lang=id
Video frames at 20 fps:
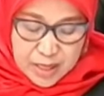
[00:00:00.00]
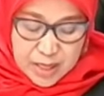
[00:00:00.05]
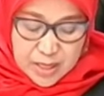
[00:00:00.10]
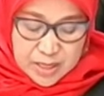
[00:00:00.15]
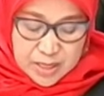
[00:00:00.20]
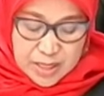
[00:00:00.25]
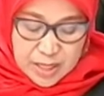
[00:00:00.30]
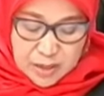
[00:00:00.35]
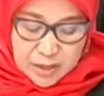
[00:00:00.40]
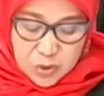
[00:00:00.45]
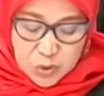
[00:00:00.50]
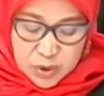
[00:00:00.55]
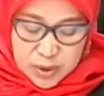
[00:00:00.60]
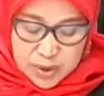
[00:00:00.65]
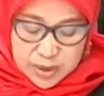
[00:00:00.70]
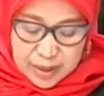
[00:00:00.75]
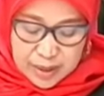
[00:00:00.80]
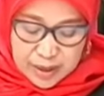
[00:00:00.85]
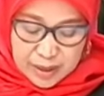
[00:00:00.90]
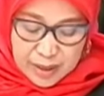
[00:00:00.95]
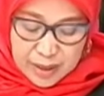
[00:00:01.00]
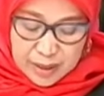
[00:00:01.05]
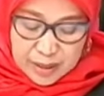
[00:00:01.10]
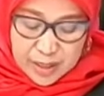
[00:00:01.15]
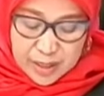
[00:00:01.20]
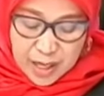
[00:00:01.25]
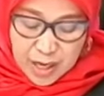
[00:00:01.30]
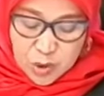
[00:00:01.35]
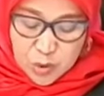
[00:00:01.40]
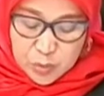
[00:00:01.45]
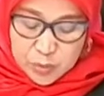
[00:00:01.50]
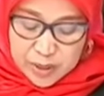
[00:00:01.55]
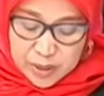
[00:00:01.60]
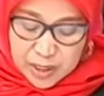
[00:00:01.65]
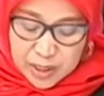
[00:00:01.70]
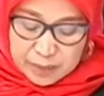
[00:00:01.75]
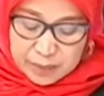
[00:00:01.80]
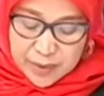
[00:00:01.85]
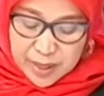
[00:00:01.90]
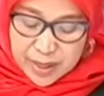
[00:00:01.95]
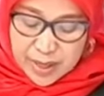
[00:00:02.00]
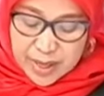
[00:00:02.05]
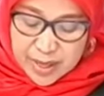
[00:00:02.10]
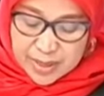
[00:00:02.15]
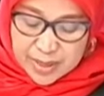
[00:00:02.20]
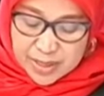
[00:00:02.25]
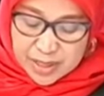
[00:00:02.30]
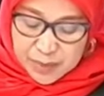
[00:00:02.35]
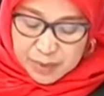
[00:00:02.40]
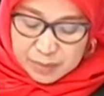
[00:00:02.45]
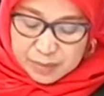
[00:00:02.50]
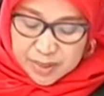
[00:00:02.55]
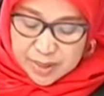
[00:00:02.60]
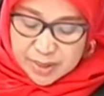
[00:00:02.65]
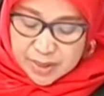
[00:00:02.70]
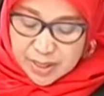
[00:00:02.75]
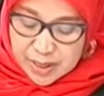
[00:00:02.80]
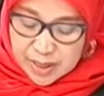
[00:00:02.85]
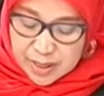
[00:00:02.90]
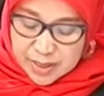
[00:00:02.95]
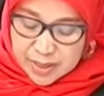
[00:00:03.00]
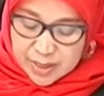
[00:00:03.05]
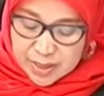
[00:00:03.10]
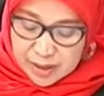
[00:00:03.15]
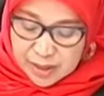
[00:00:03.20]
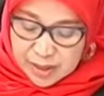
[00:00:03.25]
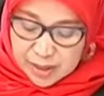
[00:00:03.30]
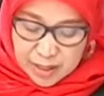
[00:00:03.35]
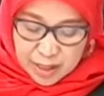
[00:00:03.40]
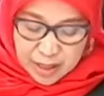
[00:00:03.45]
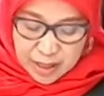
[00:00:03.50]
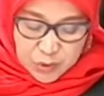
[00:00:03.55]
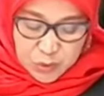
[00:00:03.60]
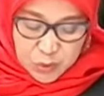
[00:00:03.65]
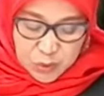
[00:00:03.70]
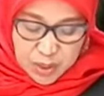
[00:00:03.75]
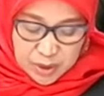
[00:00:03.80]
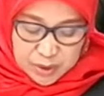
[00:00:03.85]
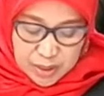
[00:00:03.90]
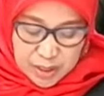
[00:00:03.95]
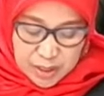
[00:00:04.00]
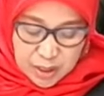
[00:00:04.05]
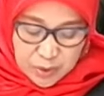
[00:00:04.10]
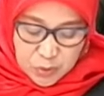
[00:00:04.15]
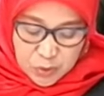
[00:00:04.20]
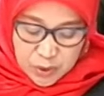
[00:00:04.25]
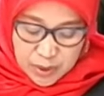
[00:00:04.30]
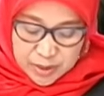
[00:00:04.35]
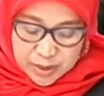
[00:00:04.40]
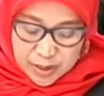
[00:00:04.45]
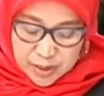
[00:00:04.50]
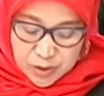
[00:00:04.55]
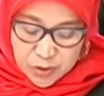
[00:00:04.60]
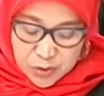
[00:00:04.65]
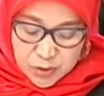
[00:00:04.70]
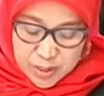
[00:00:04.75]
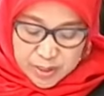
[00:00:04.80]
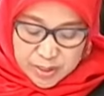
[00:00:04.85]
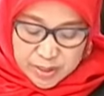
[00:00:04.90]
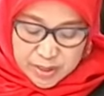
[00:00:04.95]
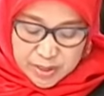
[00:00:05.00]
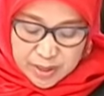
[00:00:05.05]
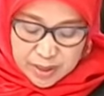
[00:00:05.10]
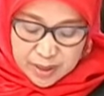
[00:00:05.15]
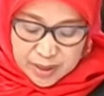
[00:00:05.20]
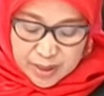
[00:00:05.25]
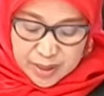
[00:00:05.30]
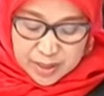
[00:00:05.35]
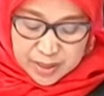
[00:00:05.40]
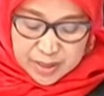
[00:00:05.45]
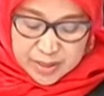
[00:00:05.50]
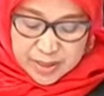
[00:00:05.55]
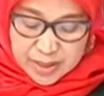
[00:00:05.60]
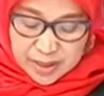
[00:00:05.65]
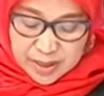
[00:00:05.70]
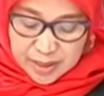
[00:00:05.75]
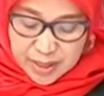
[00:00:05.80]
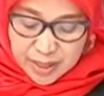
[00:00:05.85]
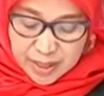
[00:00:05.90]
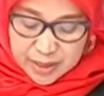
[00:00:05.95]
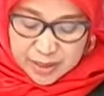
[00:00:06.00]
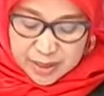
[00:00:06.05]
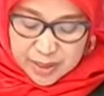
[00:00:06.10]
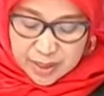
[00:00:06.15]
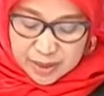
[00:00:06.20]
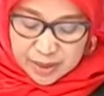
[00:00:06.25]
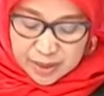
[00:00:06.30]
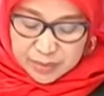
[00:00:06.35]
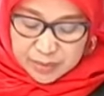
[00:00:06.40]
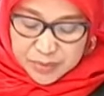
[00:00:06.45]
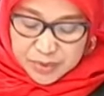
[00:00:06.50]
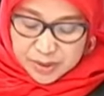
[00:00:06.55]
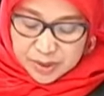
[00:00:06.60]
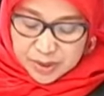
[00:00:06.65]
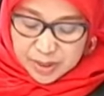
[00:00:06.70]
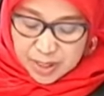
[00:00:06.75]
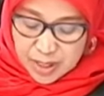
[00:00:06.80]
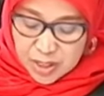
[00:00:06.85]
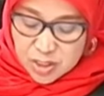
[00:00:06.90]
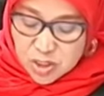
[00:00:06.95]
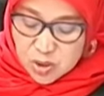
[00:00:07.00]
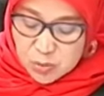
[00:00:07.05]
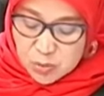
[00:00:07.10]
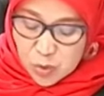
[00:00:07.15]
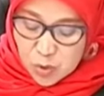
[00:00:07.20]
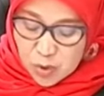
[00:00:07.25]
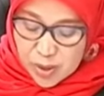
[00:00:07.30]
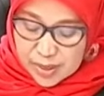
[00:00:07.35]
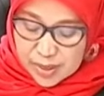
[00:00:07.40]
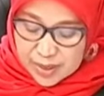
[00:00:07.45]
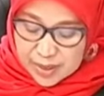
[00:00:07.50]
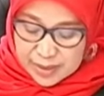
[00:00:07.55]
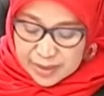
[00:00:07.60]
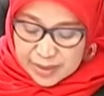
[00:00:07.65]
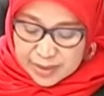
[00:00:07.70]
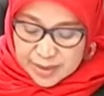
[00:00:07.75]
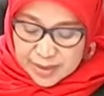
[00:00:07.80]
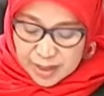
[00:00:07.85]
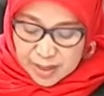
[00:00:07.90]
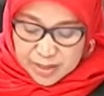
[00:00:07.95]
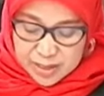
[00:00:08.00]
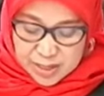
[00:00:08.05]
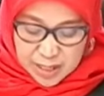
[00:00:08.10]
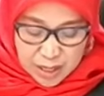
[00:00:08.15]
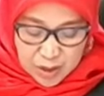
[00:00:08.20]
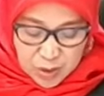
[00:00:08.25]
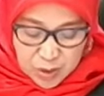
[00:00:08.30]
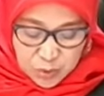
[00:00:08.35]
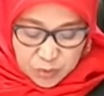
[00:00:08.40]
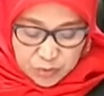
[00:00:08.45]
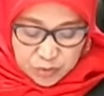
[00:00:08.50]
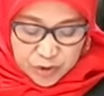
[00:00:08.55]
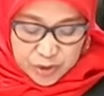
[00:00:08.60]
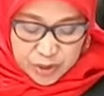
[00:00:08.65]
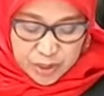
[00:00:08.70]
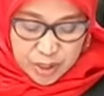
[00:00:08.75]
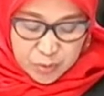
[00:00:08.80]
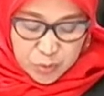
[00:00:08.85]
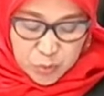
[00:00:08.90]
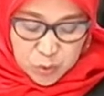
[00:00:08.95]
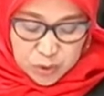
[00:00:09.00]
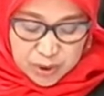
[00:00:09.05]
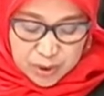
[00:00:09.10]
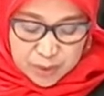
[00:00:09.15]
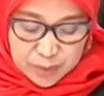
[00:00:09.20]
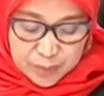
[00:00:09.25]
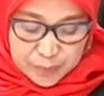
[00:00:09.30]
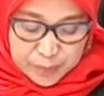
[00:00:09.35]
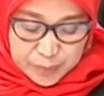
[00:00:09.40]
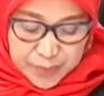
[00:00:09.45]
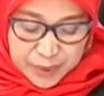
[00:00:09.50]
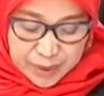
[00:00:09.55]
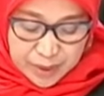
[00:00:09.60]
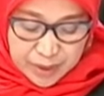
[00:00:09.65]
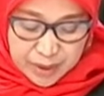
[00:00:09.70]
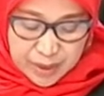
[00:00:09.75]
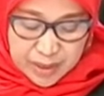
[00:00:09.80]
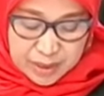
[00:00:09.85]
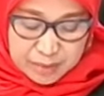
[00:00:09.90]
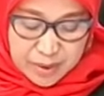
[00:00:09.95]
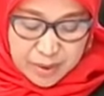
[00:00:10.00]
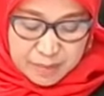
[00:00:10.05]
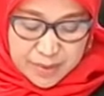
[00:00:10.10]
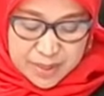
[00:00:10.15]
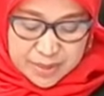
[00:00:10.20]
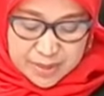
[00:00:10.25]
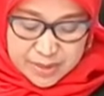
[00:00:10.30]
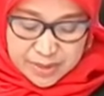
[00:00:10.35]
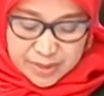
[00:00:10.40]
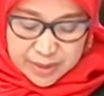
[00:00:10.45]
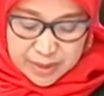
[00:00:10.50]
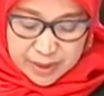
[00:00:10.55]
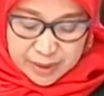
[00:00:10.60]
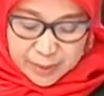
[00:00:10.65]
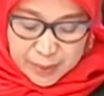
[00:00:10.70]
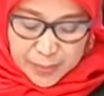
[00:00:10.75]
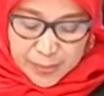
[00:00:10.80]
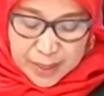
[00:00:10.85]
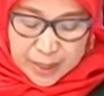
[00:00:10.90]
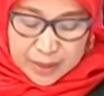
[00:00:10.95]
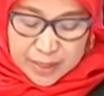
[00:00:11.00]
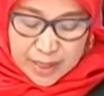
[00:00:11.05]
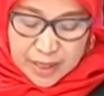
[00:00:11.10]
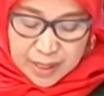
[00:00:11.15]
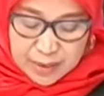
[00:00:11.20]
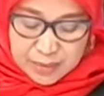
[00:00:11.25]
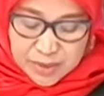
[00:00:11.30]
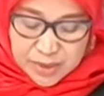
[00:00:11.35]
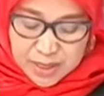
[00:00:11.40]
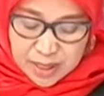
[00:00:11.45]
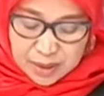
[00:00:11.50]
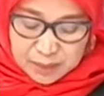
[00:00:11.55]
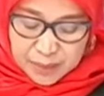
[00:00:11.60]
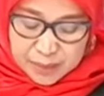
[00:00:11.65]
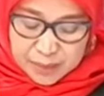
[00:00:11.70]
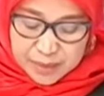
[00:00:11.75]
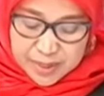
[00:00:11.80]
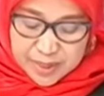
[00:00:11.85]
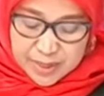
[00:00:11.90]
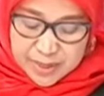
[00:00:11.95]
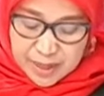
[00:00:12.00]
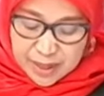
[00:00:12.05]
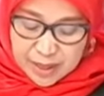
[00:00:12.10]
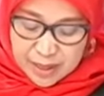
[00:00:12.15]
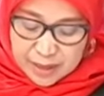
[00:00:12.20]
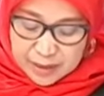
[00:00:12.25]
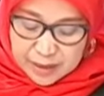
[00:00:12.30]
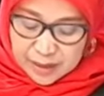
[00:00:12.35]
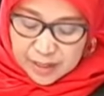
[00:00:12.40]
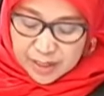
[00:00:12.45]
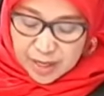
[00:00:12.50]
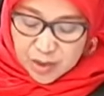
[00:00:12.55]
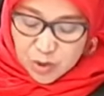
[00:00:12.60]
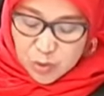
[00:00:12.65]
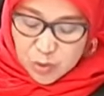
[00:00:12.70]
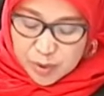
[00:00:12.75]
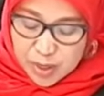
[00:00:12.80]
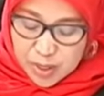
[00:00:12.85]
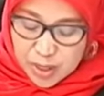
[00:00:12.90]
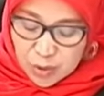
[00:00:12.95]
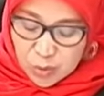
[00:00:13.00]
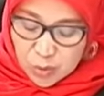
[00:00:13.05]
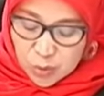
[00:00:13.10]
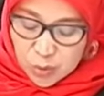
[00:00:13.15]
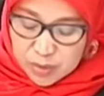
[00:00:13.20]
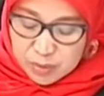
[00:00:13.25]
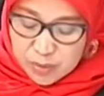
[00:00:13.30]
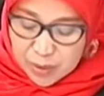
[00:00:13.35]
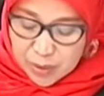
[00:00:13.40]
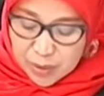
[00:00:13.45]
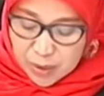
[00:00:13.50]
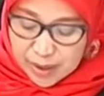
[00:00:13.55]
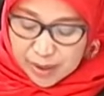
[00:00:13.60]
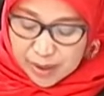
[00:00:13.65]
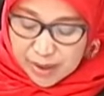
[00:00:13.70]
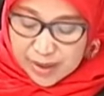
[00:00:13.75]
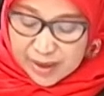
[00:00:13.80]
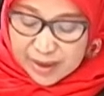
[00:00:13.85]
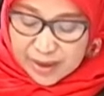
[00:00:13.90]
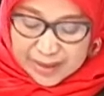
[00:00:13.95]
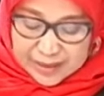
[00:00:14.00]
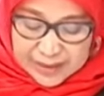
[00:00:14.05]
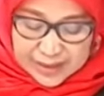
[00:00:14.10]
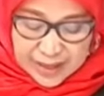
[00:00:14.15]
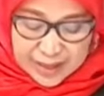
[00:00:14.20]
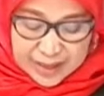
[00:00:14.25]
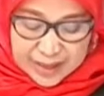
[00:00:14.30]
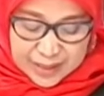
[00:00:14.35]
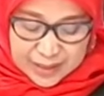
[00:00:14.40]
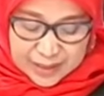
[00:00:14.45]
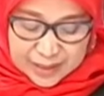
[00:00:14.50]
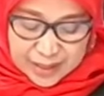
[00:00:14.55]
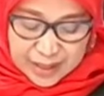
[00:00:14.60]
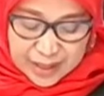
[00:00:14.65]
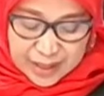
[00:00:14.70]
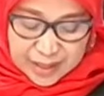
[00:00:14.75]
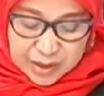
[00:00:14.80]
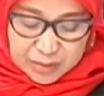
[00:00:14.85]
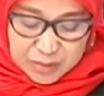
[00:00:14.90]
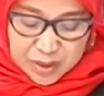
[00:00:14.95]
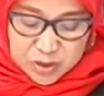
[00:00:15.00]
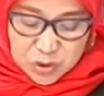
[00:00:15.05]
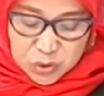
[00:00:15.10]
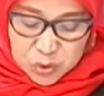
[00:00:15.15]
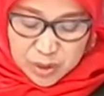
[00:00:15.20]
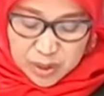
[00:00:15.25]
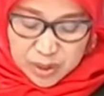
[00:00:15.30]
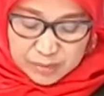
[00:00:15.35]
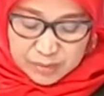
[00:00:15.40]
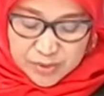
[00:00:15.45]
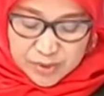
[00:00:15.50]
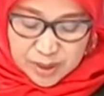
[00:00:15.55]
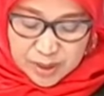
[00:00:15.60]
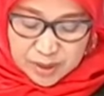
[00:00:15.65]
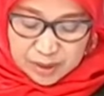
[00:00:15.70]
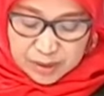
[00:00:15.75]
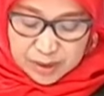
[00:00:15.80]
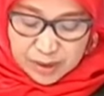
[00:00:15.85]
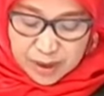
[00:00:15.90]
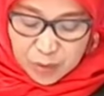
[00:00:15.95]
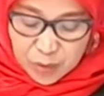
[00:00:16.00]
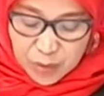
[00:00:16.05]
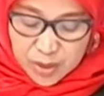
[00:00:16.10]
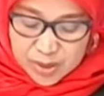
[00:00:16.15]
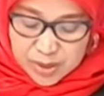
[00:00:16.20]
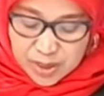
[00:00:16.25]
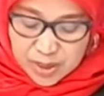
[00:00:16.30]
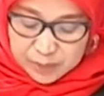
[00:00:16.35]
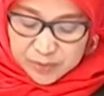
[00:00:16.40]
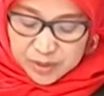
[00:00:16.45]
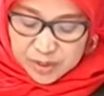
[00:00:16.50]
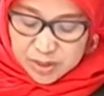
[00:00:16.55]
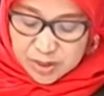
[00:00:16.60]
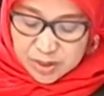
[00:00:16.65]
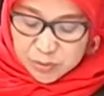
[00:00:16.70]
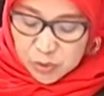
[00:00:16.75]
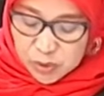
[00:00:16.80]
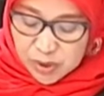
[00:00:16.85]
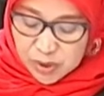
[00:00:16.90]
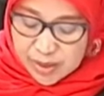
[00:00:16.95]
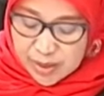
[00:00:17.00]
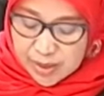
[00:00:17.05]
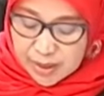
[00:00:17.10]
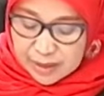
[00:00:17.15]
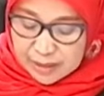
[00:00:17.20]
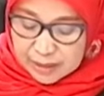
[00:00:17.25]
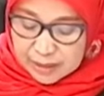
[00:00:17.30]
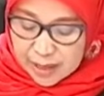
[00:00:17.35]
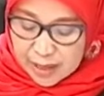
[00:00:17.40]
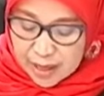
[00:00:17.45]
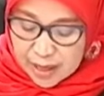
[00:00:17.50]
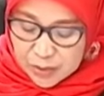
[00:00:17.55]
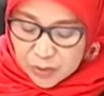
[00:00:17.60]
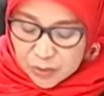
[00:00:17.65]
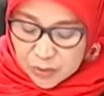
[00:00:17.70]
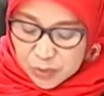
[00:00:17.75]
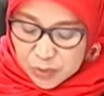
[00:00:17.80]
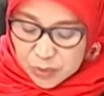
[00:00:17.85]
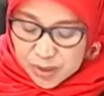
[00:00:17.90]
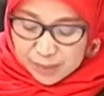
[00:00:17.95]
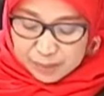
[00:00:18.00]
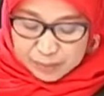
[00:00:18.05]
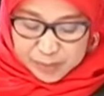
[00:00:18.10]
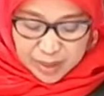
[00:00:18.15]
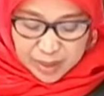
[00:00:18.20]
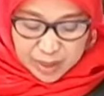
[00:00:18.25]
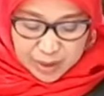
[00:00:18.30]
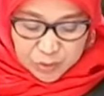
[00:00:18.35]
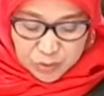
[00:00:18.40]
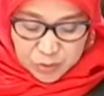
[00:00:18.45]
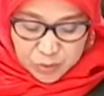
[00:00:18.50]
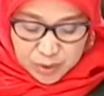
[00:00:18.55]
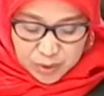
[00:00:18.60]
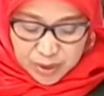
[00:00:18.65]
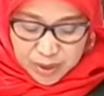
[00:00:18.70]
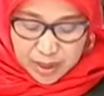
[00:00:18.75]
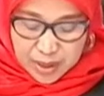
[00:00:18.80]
Selanjutnya, teradu mengirimkan hasil pemeriksaan kesehatan teradu yang dilakukan di Indonesia disertai dengan caption, semoga kita sehat selalu. Vide bukti P15C. Dalam sidang pemeriksaan, teradu mengakui bahwa kata kita yang dimaksud dalam chat WhatsApp tersebut adalah teradu dan pengadu.